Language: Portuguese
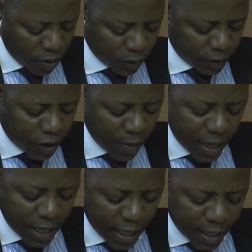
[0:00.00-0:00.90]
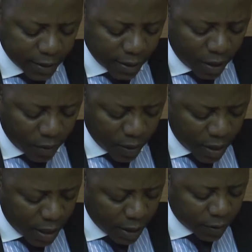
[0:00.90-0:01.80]
o sistema de irrigação,
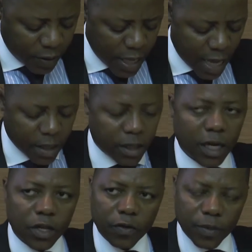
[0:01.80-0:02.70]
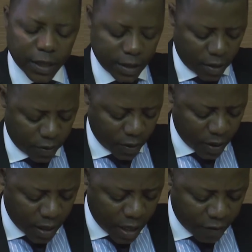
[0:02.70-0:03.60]
as unidades de transformação,
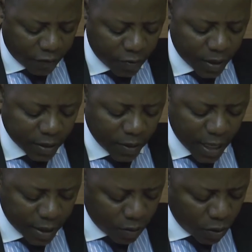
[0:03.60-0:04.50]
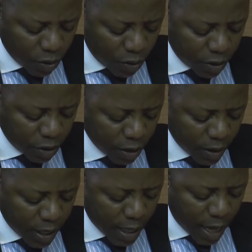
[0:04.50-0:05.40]
a formação de agricultores,
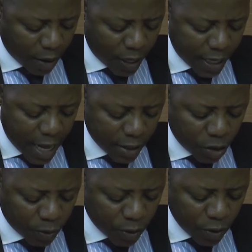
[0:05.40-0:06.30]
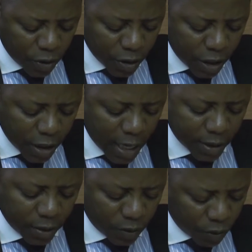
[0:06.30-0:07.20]
a qualidade dos produtos
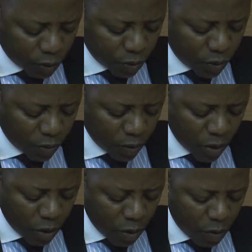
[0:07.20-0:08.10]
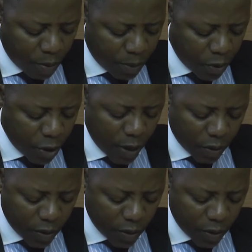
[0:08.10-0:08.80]
destinados ao consumo, o apoio a